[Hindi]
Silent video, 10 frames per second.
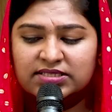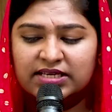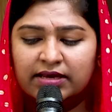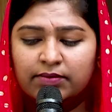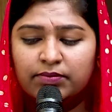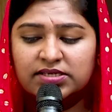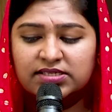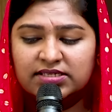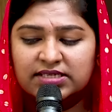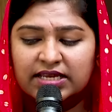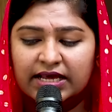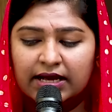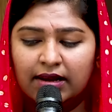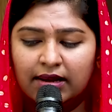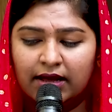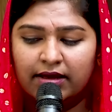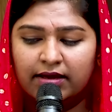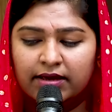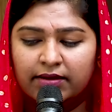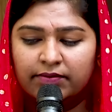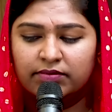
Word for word: से मिस्र से निकाल लाया है